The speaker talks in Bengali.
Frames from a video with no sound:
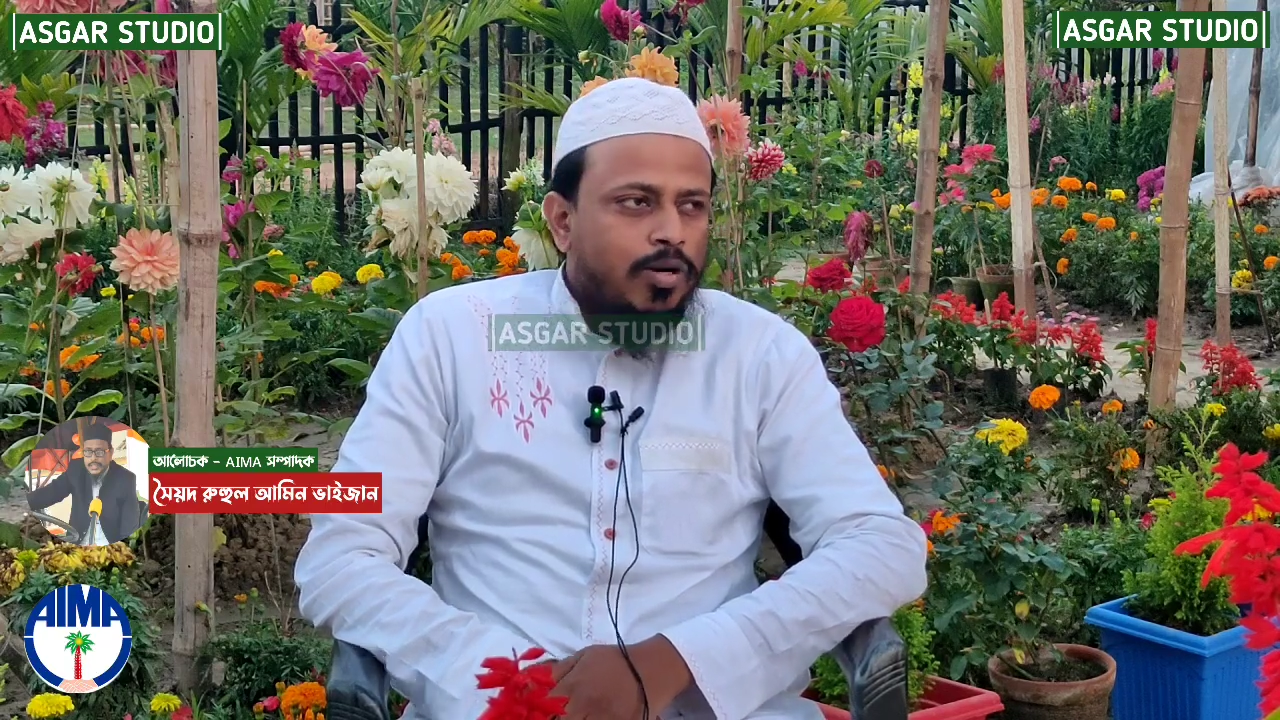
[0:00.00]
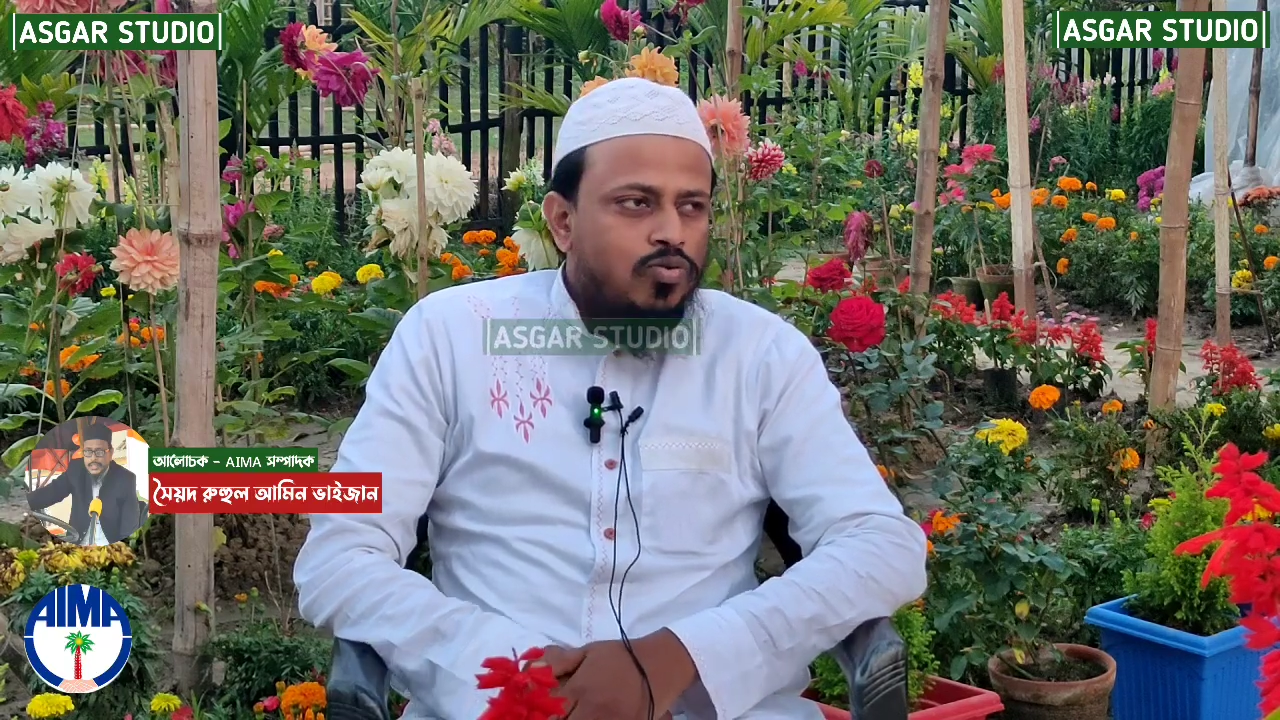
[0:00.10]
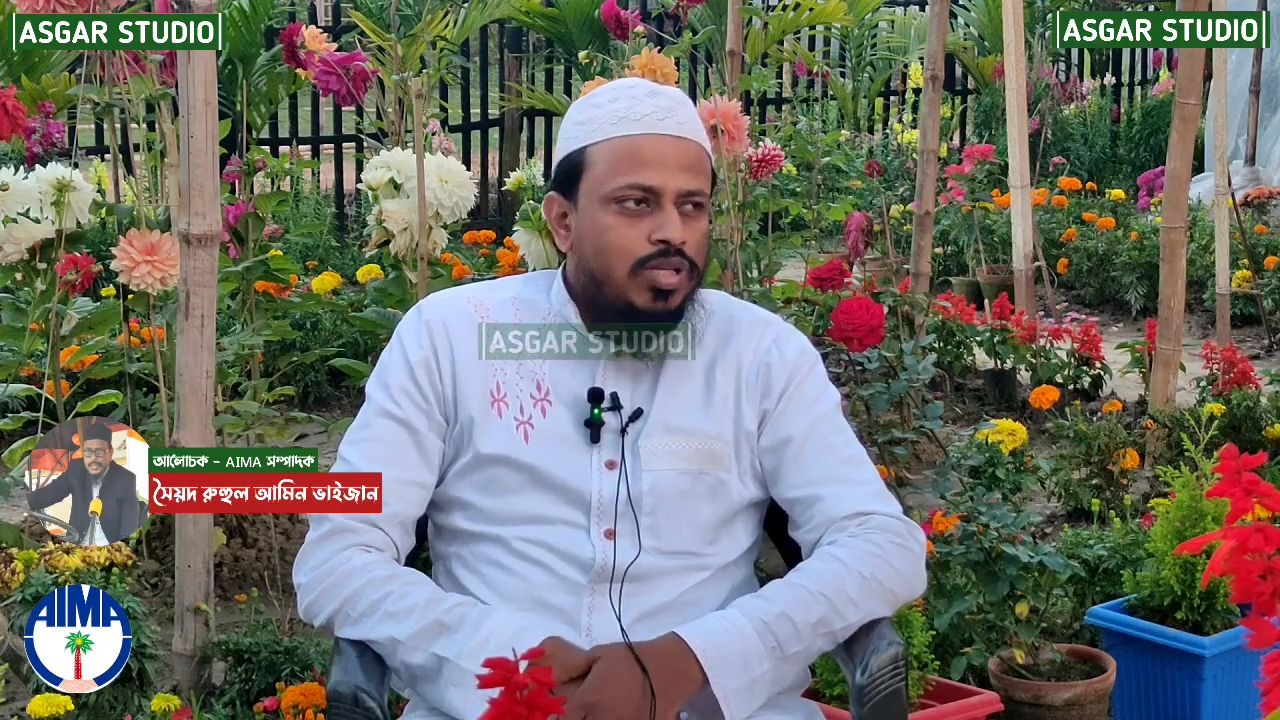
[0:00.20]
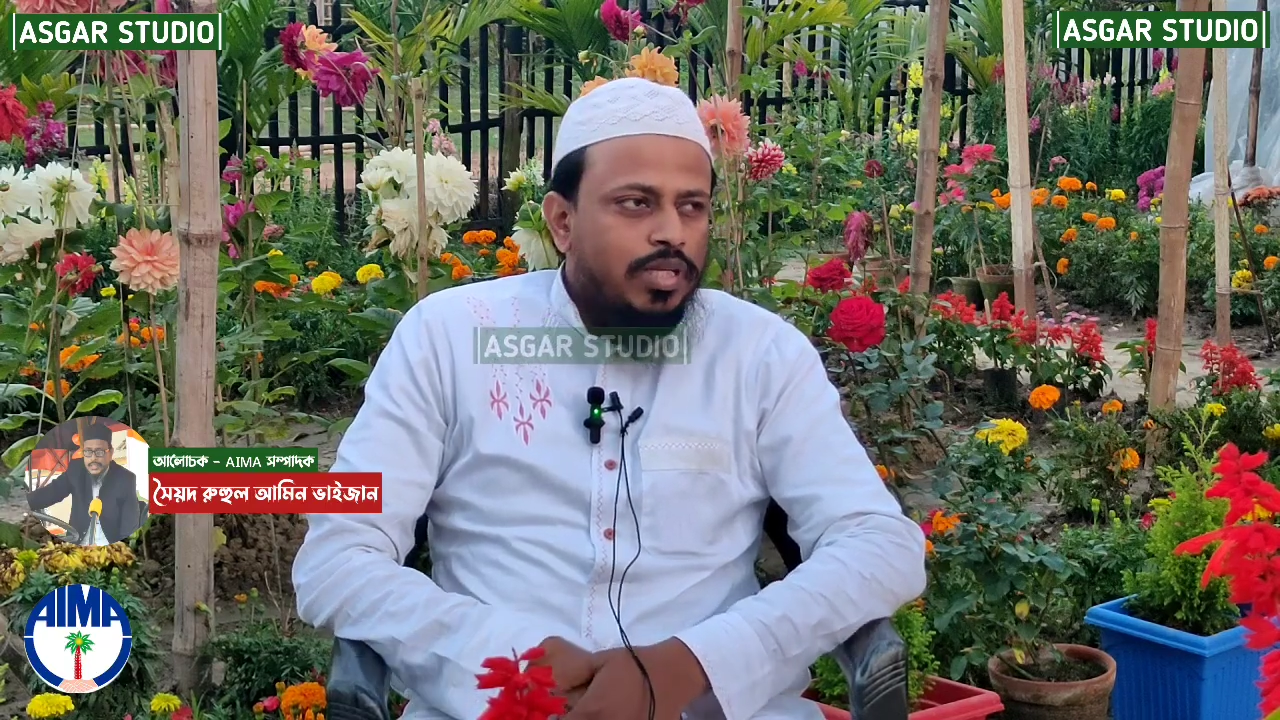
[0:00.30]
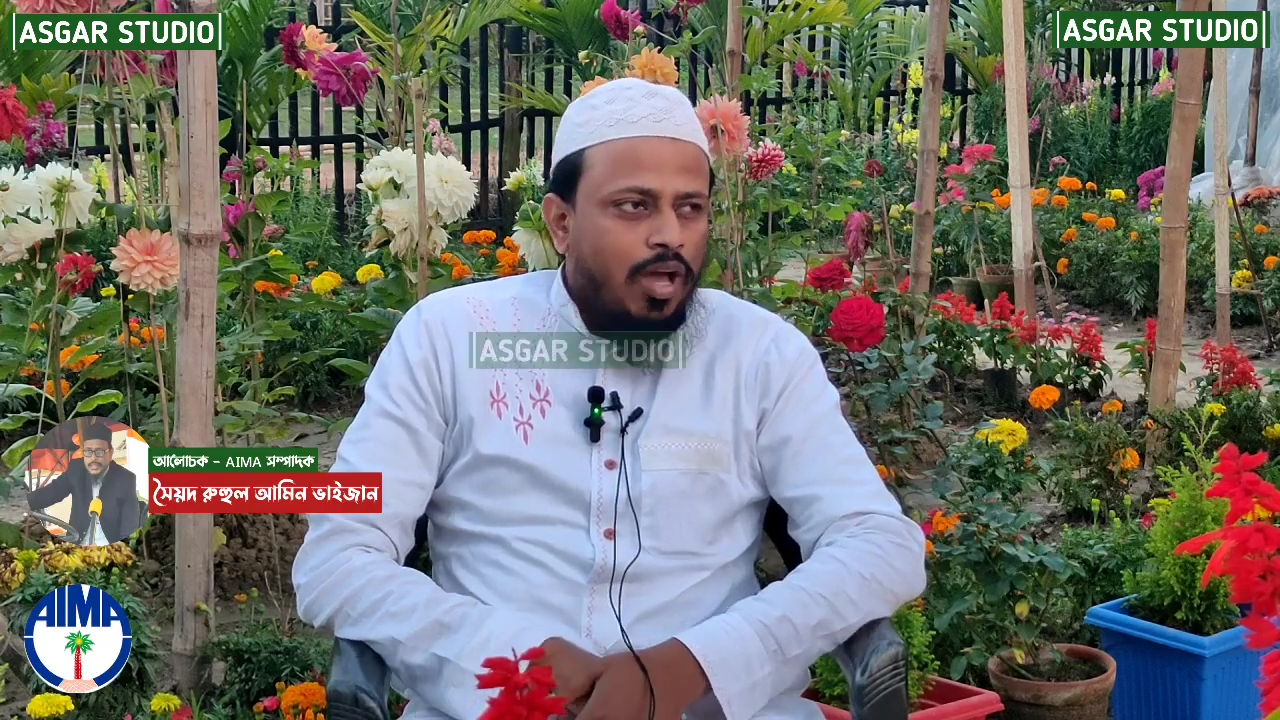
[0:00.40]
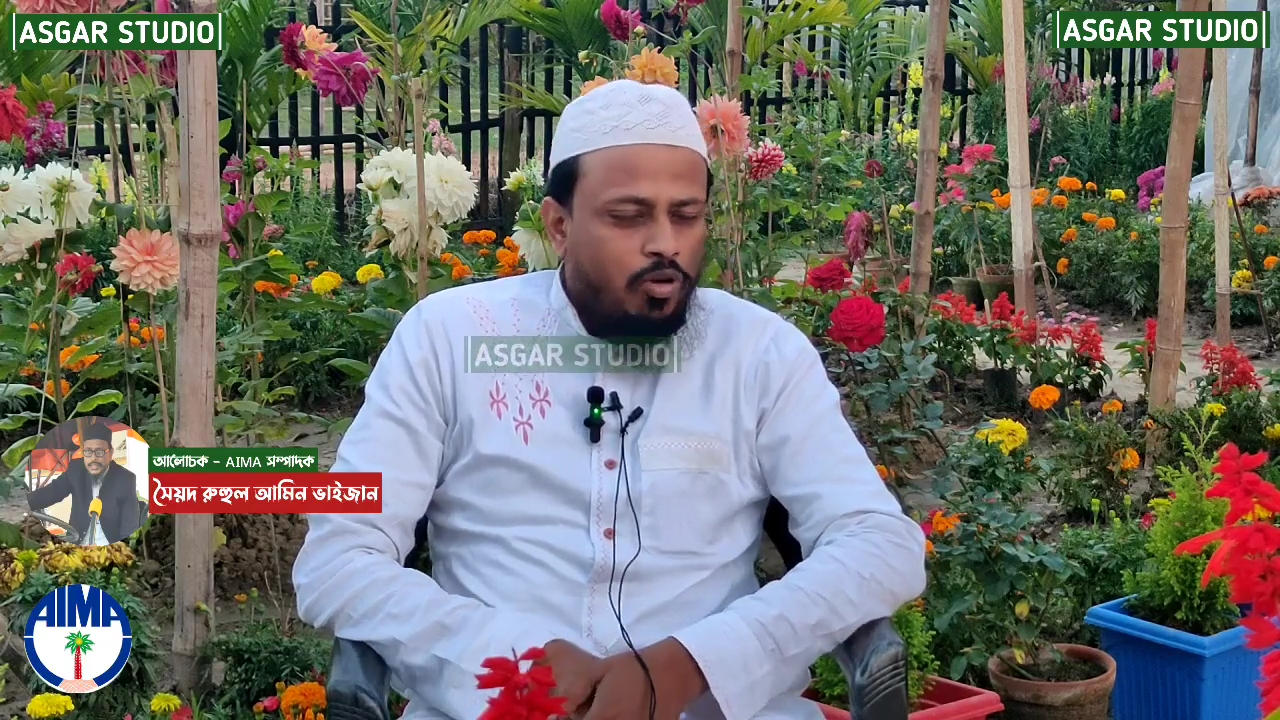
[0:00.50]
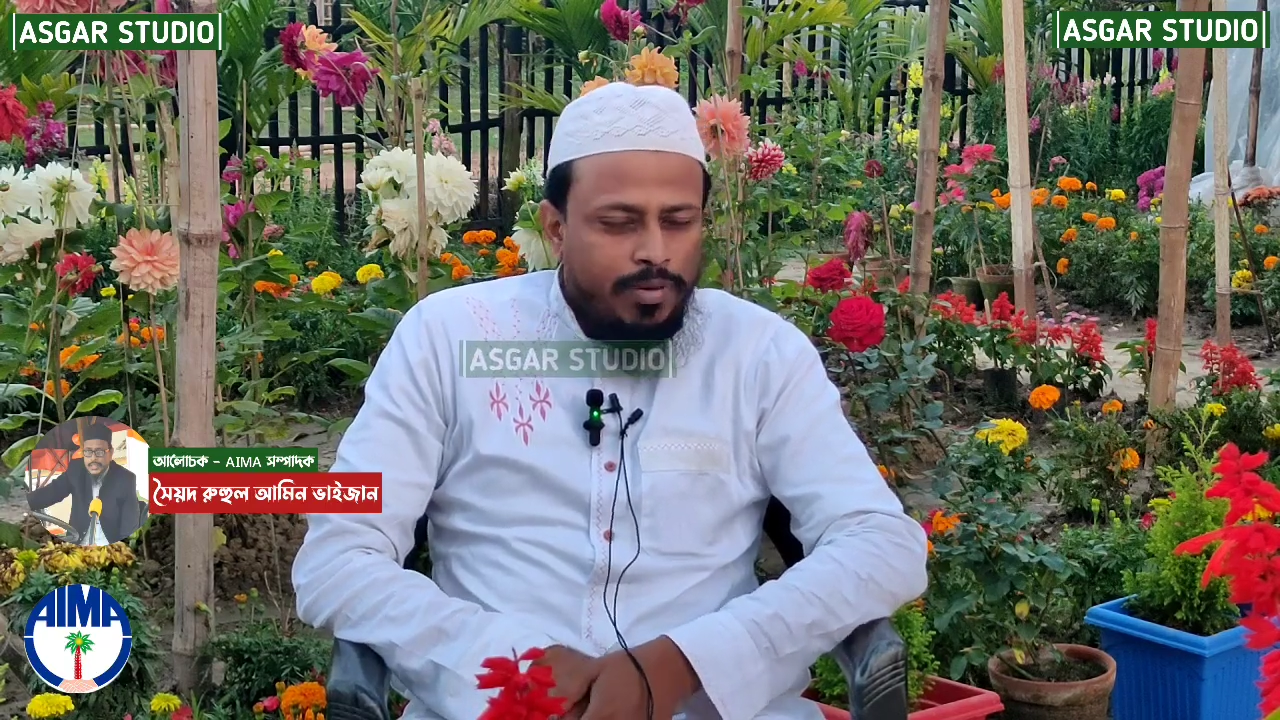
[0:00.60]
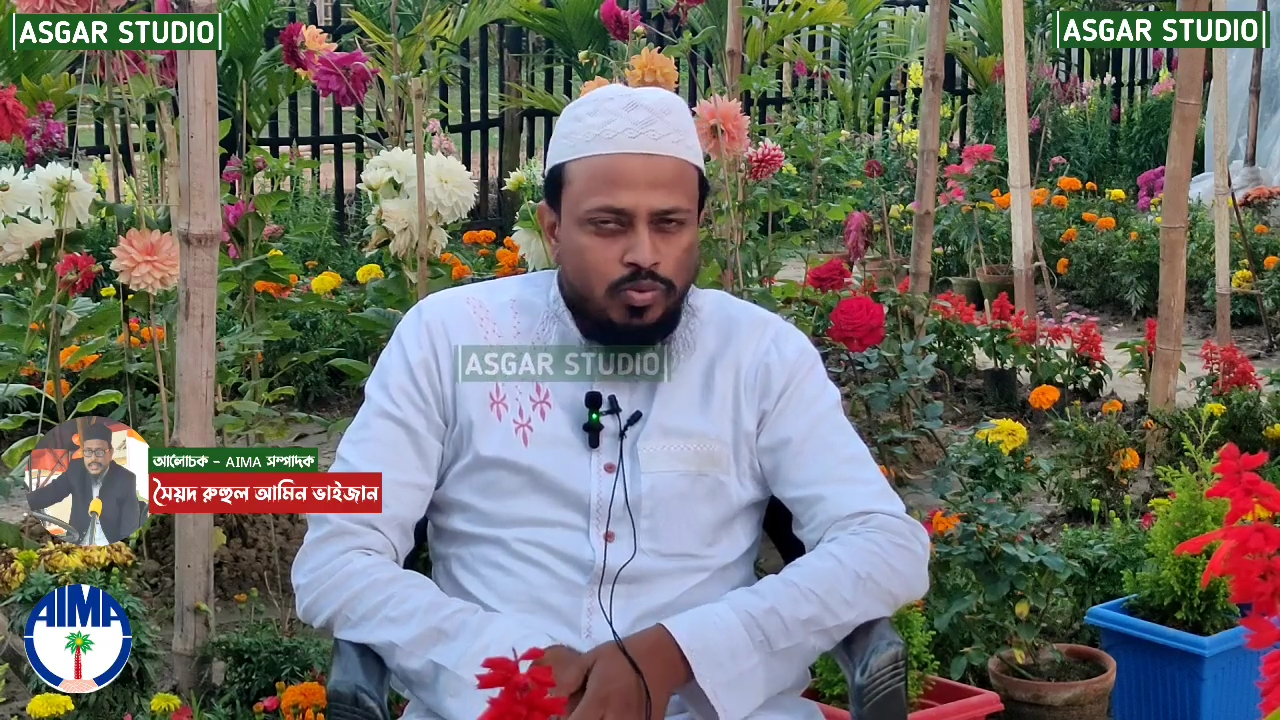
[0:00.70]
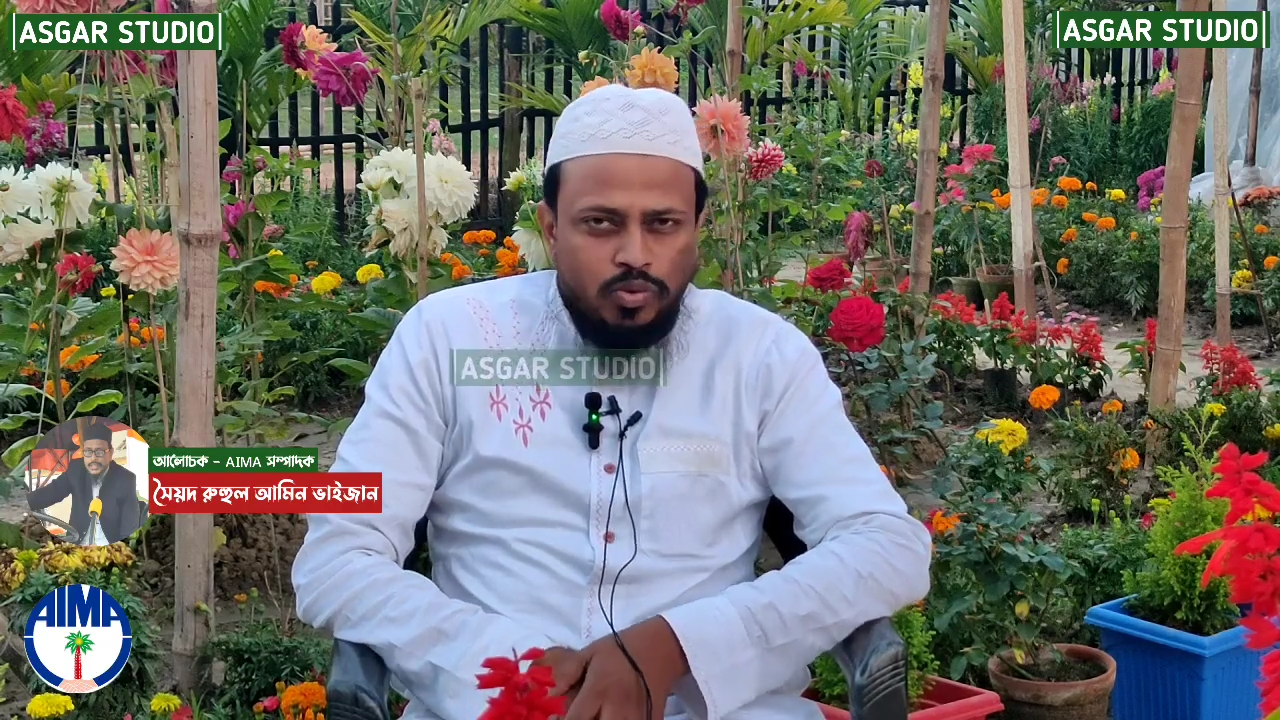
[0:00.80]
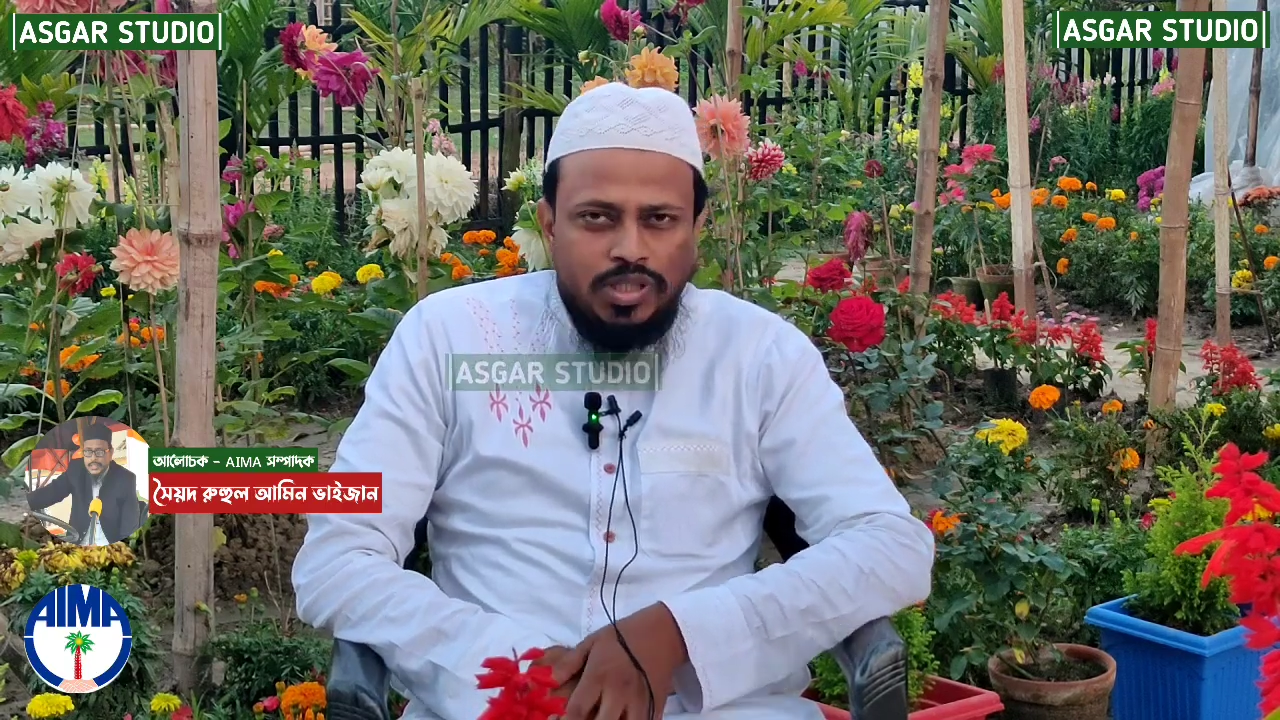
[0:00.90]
মানুষদেরকে আহ্বান